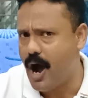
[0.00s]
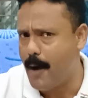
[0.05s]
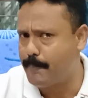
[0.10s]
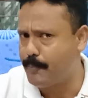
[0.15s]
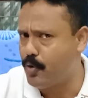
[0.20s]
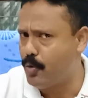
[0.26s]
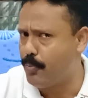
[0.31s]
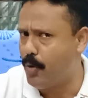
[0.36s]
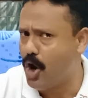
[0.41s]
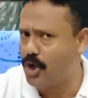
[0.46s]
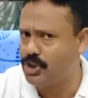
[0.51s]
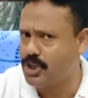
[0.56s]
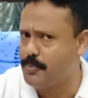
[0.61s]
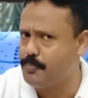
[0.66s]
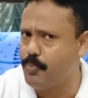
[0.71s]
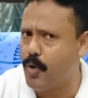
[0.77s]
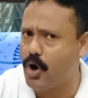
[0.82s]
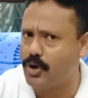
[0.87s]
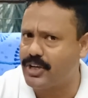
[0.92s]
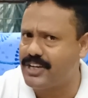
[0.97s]
आपको बहुत
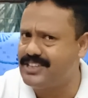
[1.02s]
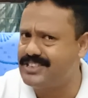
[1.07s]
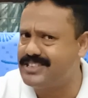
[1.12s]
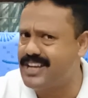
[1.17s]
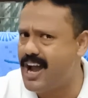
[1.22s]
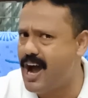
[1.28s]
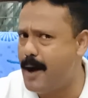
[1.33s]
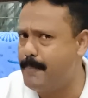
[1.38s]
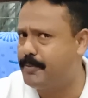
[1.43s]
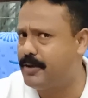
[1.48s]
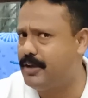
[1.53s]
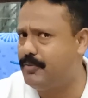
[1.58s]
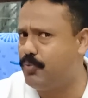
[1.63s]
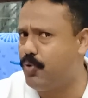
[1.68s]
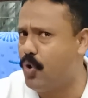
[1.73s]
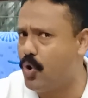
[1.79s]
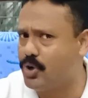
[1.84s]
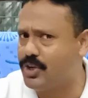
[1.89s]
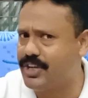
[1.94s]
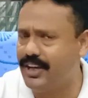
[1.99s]
इंपॉर्टेंस है आपकी
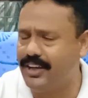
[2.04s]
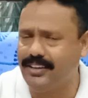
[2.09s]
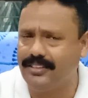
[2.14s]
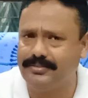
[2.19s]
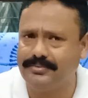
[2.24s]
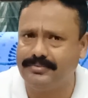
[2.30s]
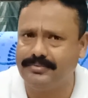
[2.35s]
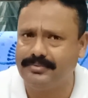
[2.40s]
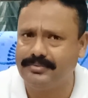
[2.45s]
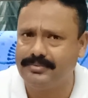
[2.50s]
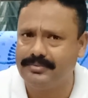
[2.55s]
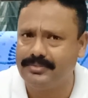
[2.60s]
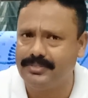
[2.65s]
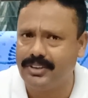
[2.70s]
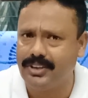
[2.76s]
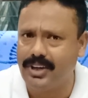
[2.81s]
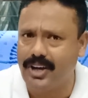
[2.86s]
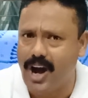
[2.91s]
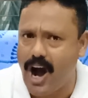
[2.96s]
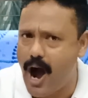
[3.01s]
वोट की
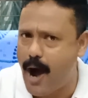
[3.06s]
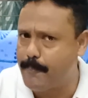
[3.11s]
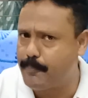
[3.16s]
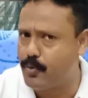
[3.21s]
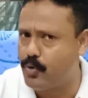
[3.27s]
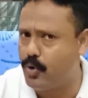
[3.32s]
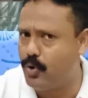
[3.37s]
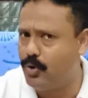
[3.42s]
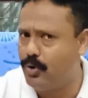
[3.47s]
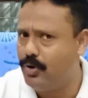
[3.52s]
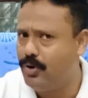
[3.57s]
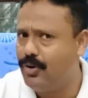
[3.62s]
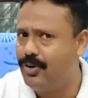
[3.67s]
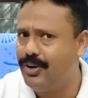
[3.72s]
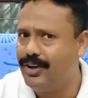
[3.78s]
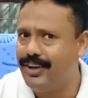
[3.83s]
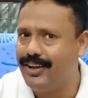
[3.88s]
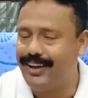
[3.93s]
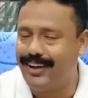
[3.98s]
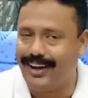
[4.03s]
आपको
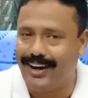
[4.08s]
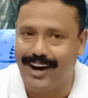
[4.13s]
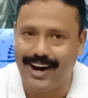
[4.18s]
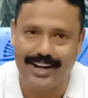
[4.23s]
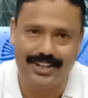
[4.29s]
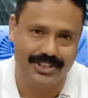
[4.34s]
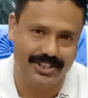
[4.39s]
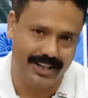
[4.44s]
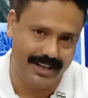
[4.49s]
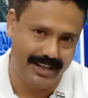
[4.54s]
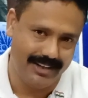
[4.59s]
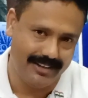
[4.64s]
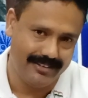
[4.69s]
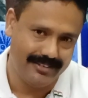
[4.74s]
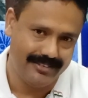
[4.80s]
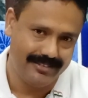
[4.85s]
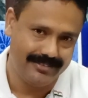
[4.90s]
हर जगह